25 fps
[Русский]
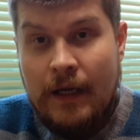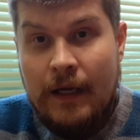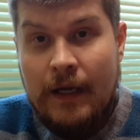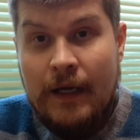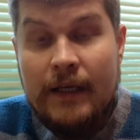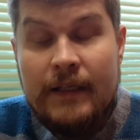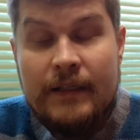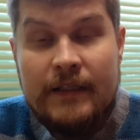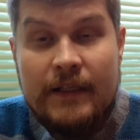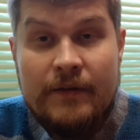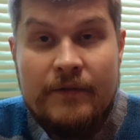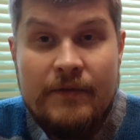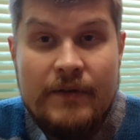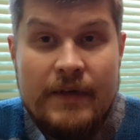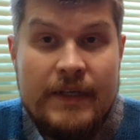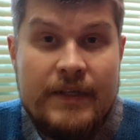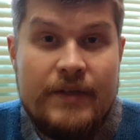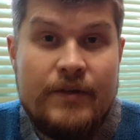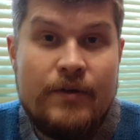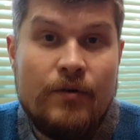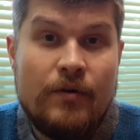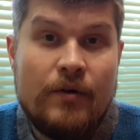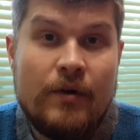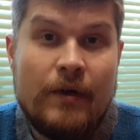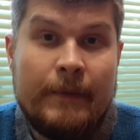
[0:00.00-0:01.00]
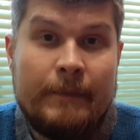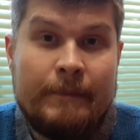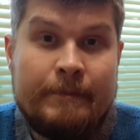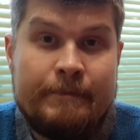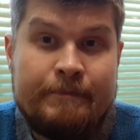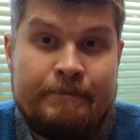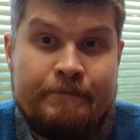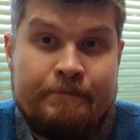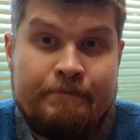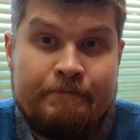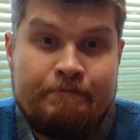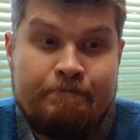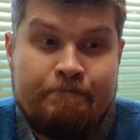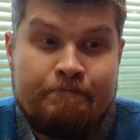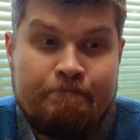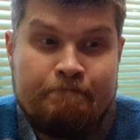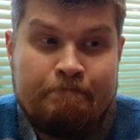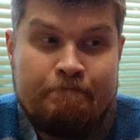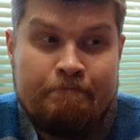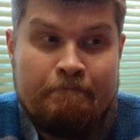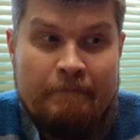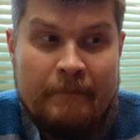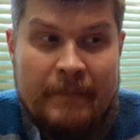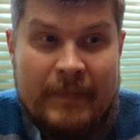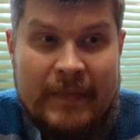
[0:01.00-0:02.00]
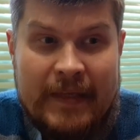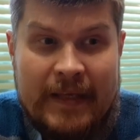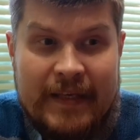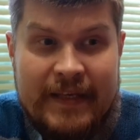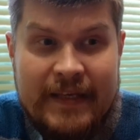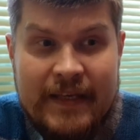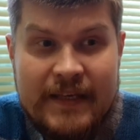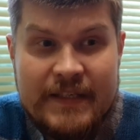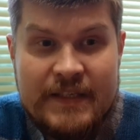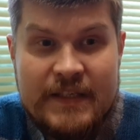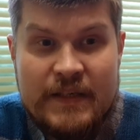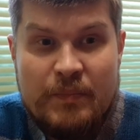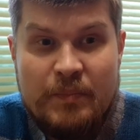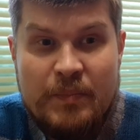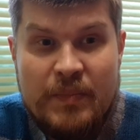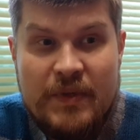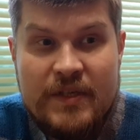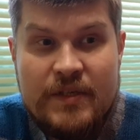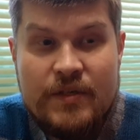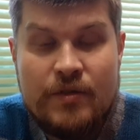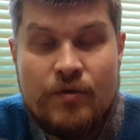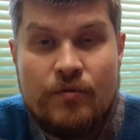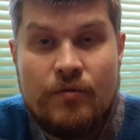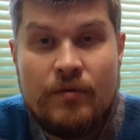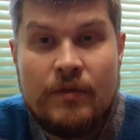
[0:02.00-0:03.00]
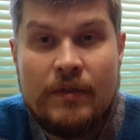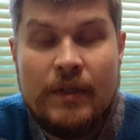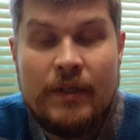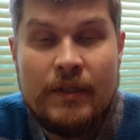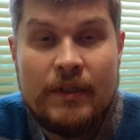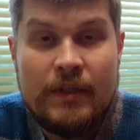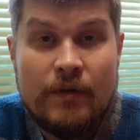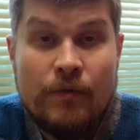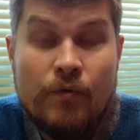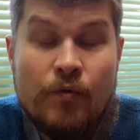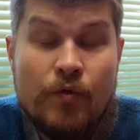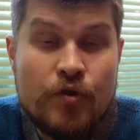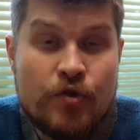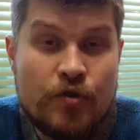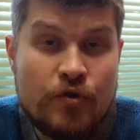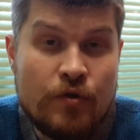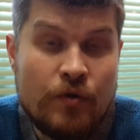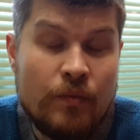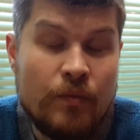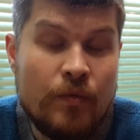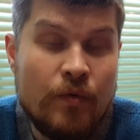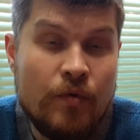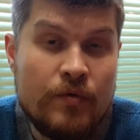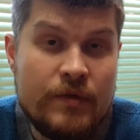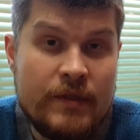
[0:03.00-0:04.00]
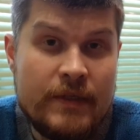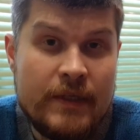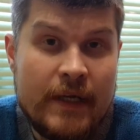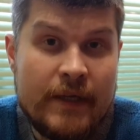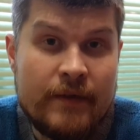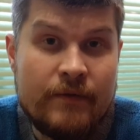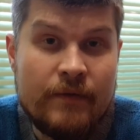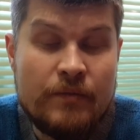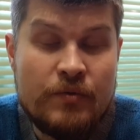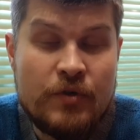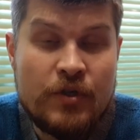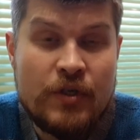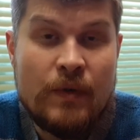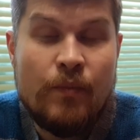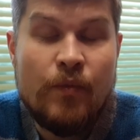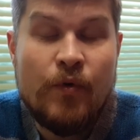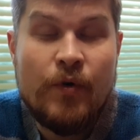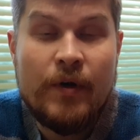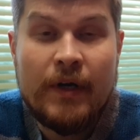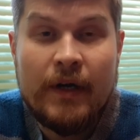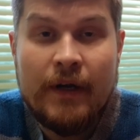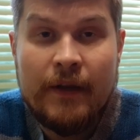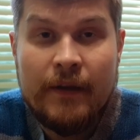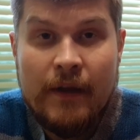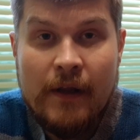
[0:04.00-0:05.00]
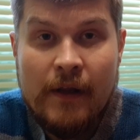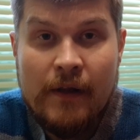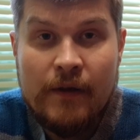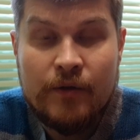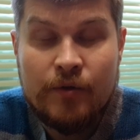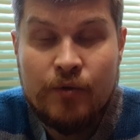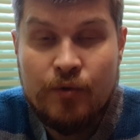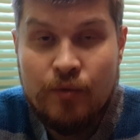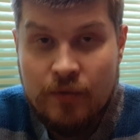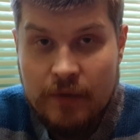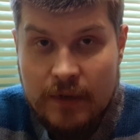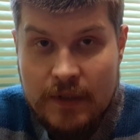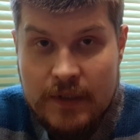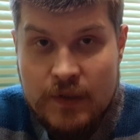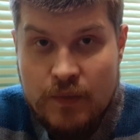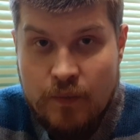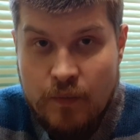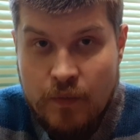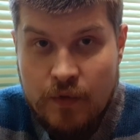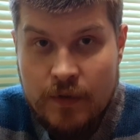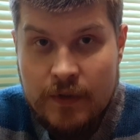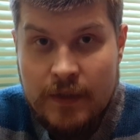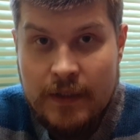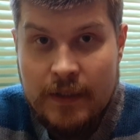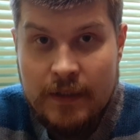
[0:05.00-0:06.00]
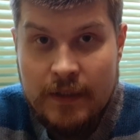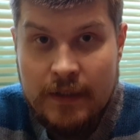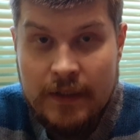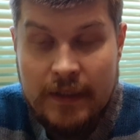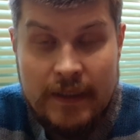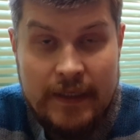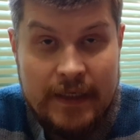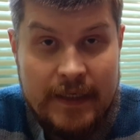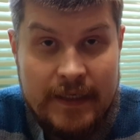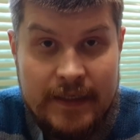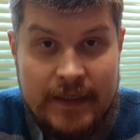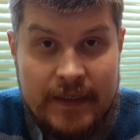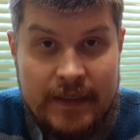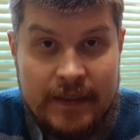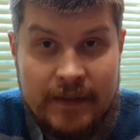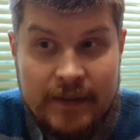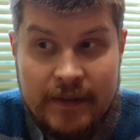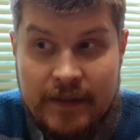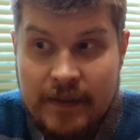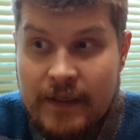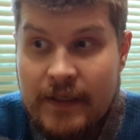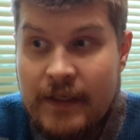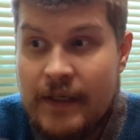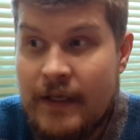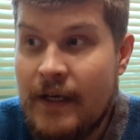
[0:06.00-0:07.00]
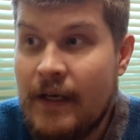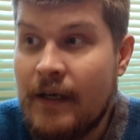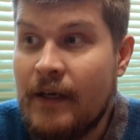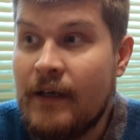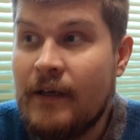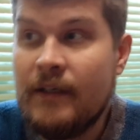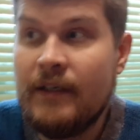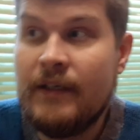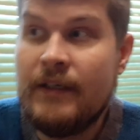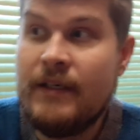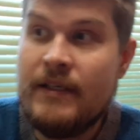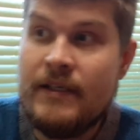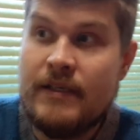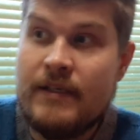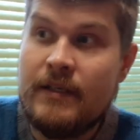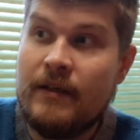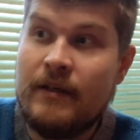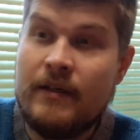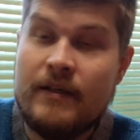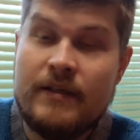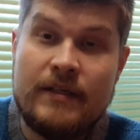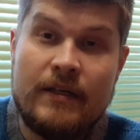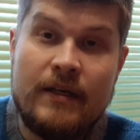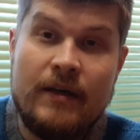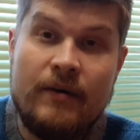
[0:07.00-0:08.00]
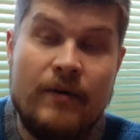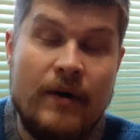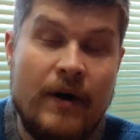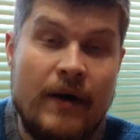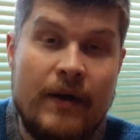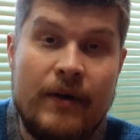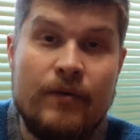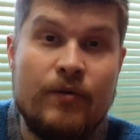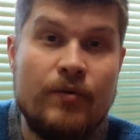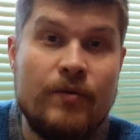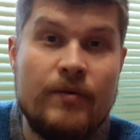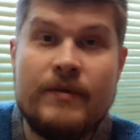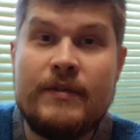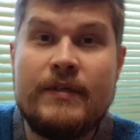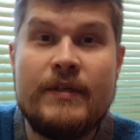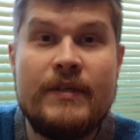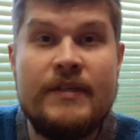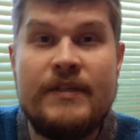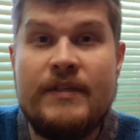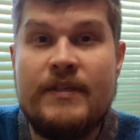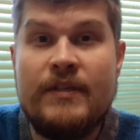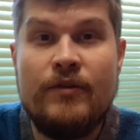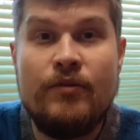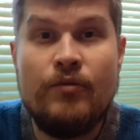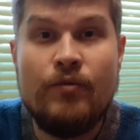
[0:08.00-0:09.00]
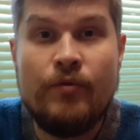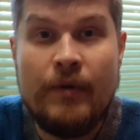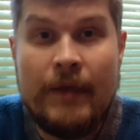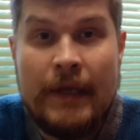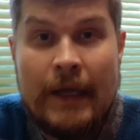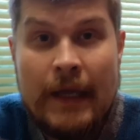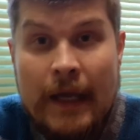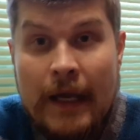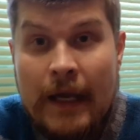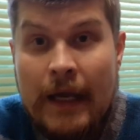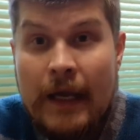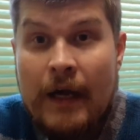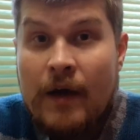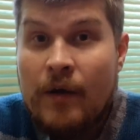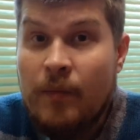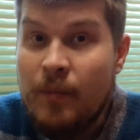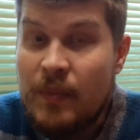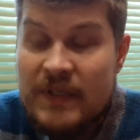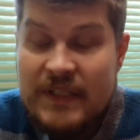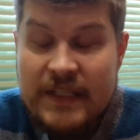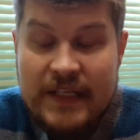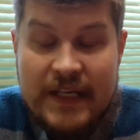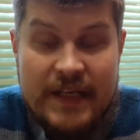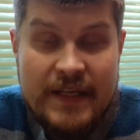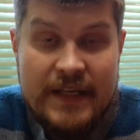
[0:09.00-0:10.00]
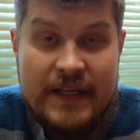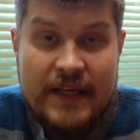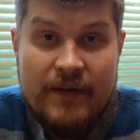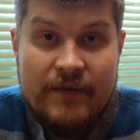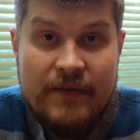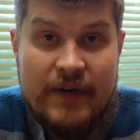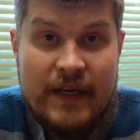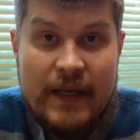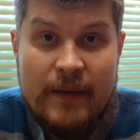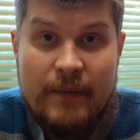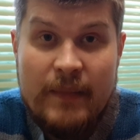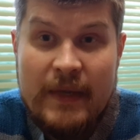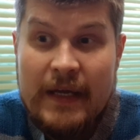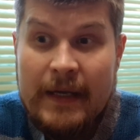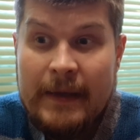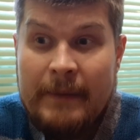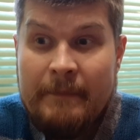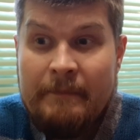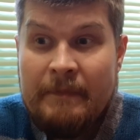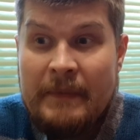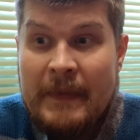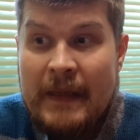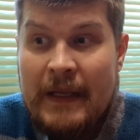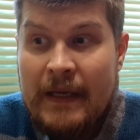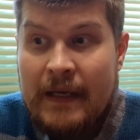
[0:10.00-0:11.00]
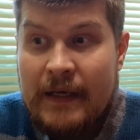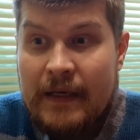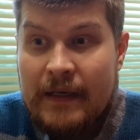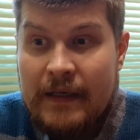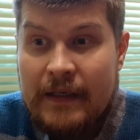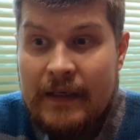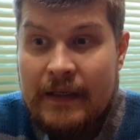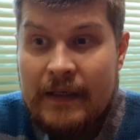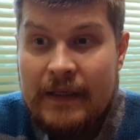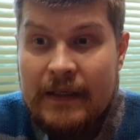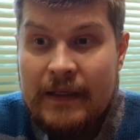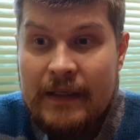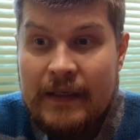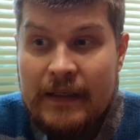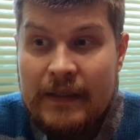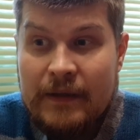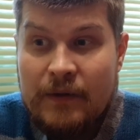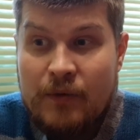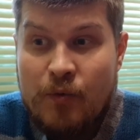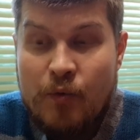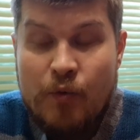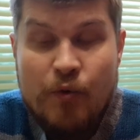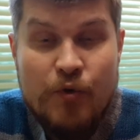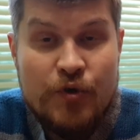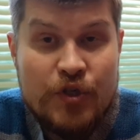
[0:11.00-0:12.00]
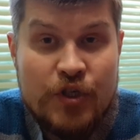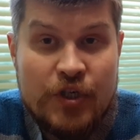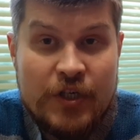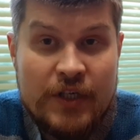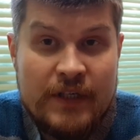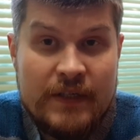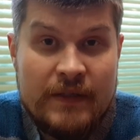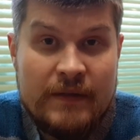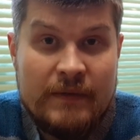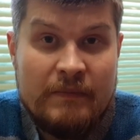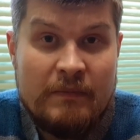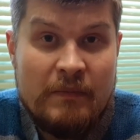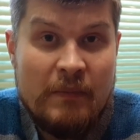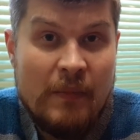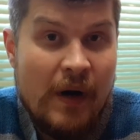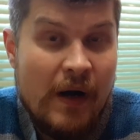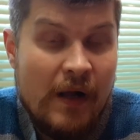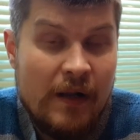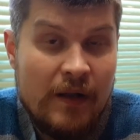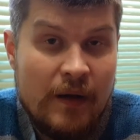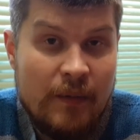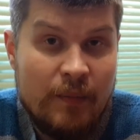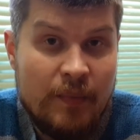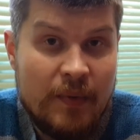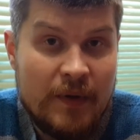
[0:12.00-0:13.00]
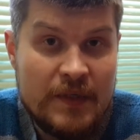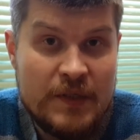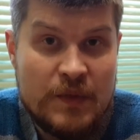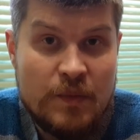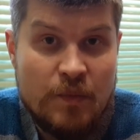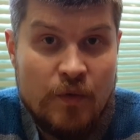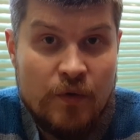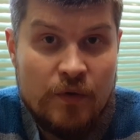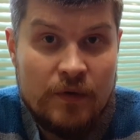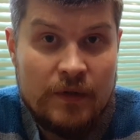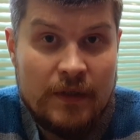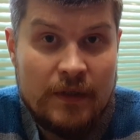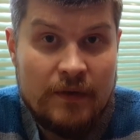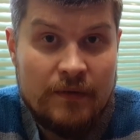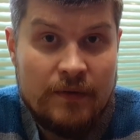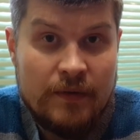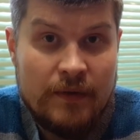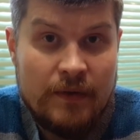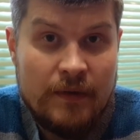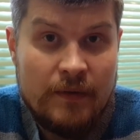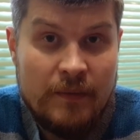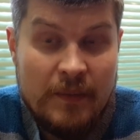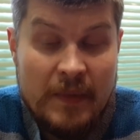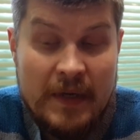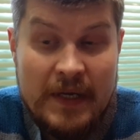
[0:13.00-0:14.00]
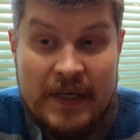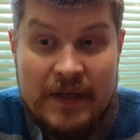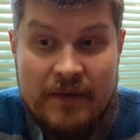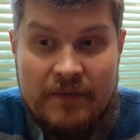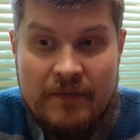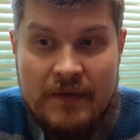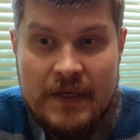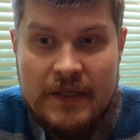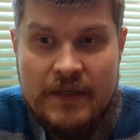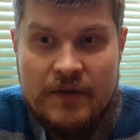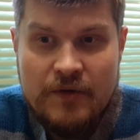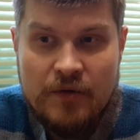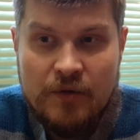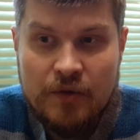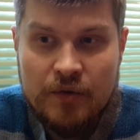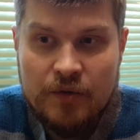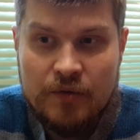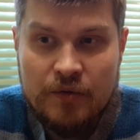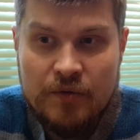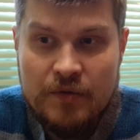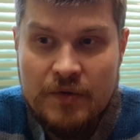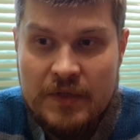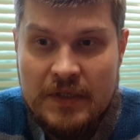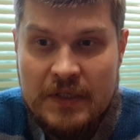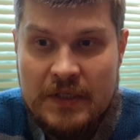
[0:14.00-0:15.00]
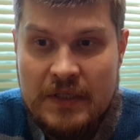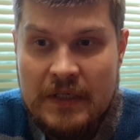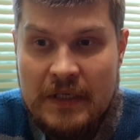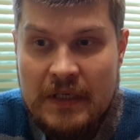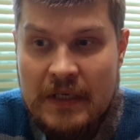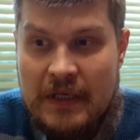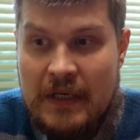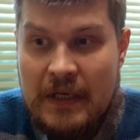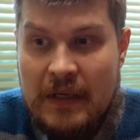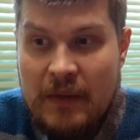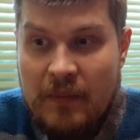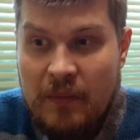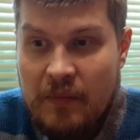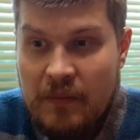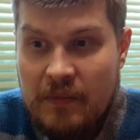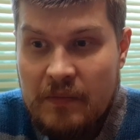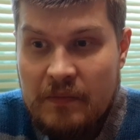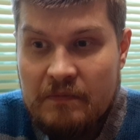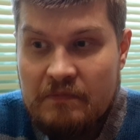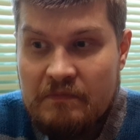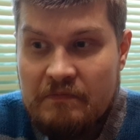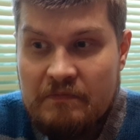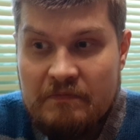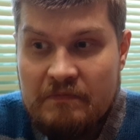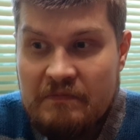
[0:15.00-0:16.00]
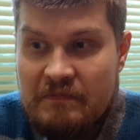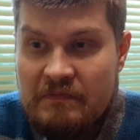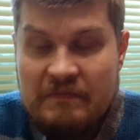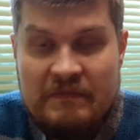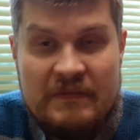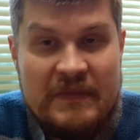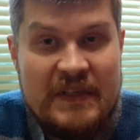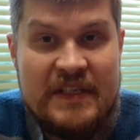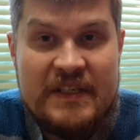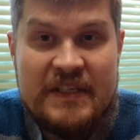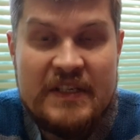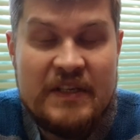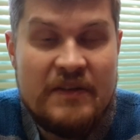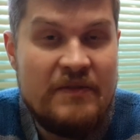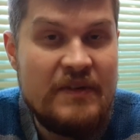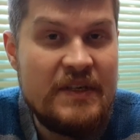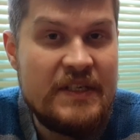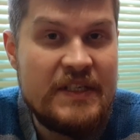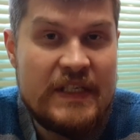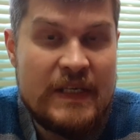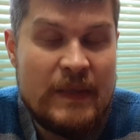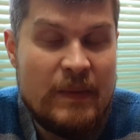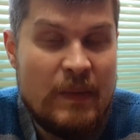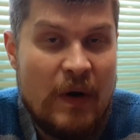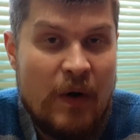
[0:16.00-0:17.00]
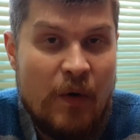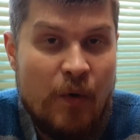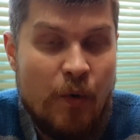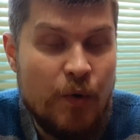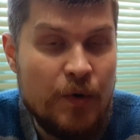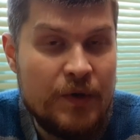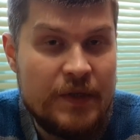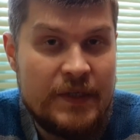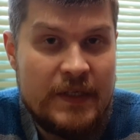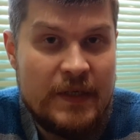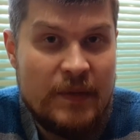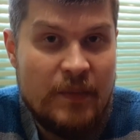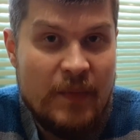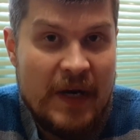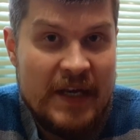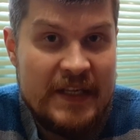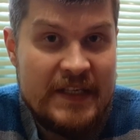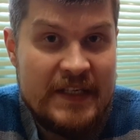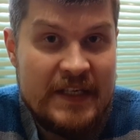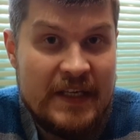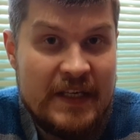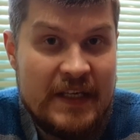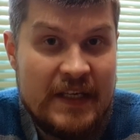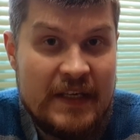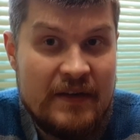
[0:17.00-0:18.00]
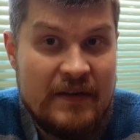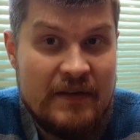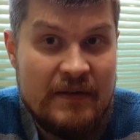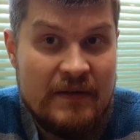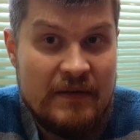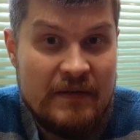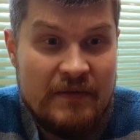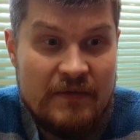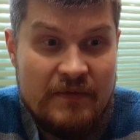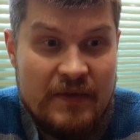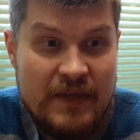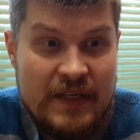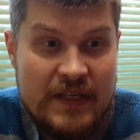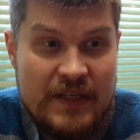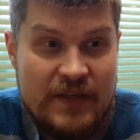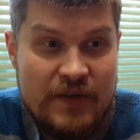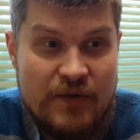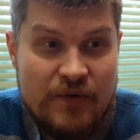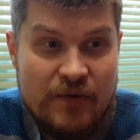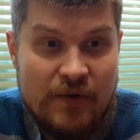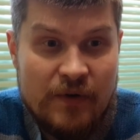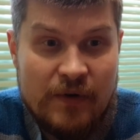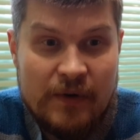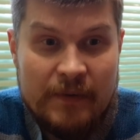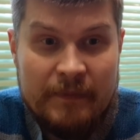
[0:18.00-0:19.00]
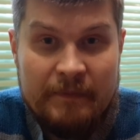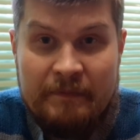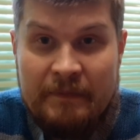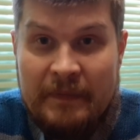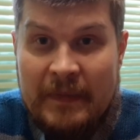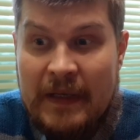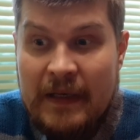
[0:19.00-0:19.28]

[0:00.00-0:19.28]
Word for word: Это видео я записываю для того, чтобы узнать вообще мой канал кто-то смотрит или нет. Или я, как говорится, разговариваю со стеной. последнее время э, очень мало просмотров моих видео. То есть независимо от тематики видео...